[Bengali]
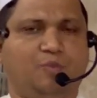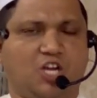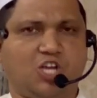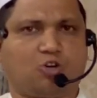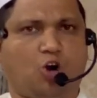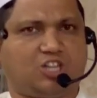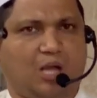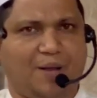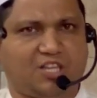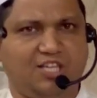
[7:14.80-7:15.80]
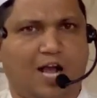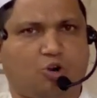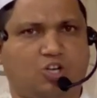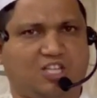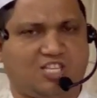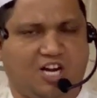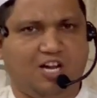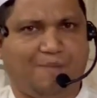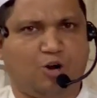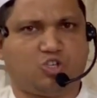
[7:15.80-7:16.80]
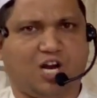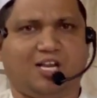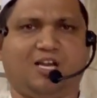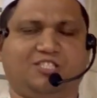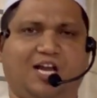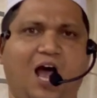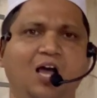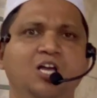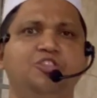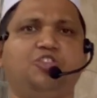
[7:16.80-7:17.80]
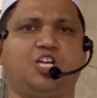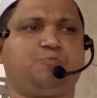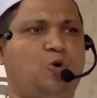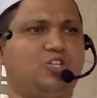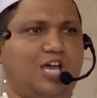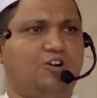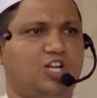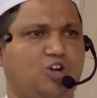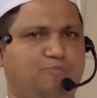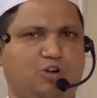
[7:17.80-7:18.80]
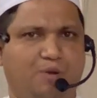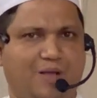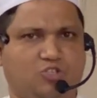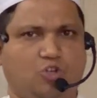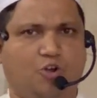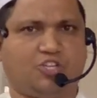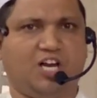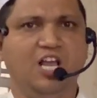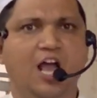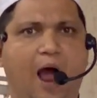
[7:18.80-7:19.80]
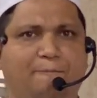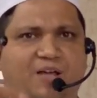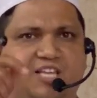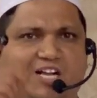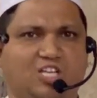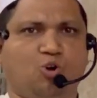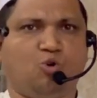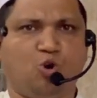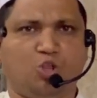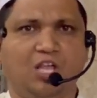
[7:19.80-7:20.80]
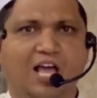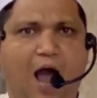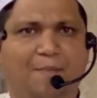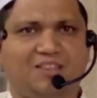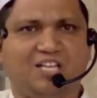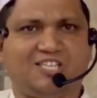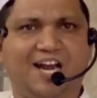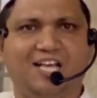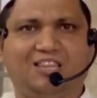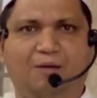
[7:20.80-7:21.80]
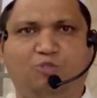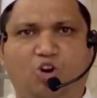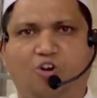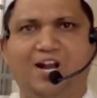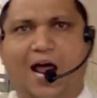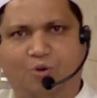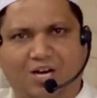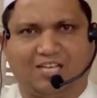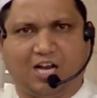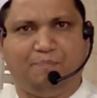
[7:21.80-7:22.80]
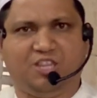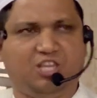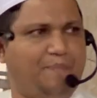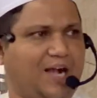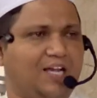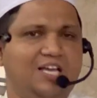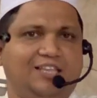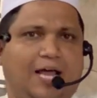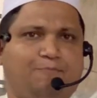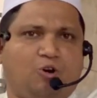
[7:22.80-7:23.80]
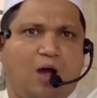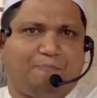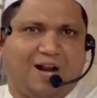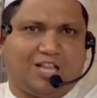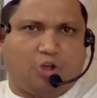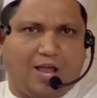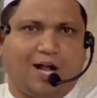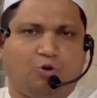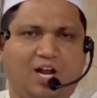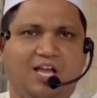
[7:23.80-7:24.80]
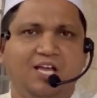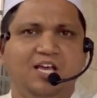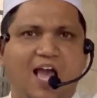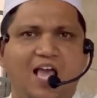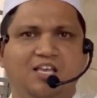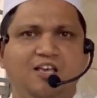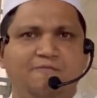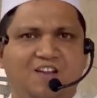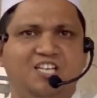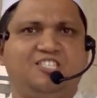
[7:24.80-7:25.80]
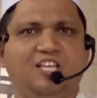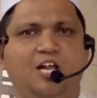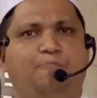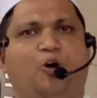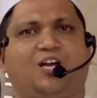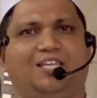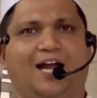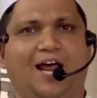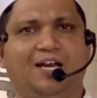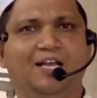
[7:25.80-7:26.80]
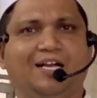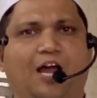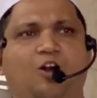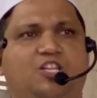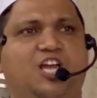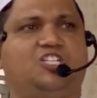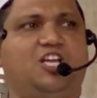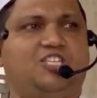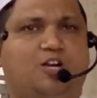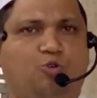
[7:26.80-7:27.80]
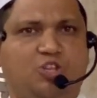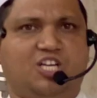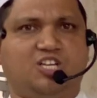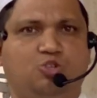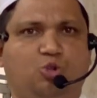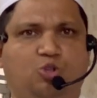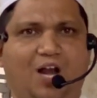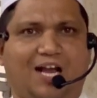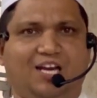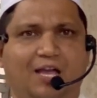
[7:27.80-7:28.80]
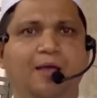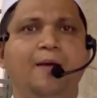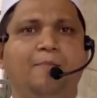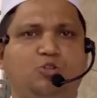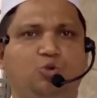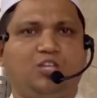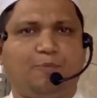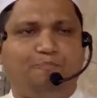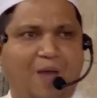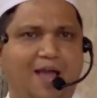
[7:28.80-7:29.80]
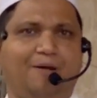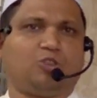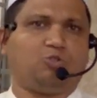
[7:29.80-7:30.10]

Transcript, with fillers: দেশের কর্তা ব্যক্তিরা কর্তা শ্রেণীর মানুষরা যারা দেশ পরিচালনায় সবসময় ব্যস্ত রয়েছেন আপনাদের কাছে অনুরোধ আমাদের চাইলের দাম দরকার হলে আরও এক টাকা বৃদ্ধি পাক তারপরেও আপনারা দয়া করে এই ফিলিস্তিনের পক্ষে দাঁড়ান কারণ দেশে যে কোনো দেশে যুদ্ধ লাগলে যুদ্ধের ব্যয়বাদ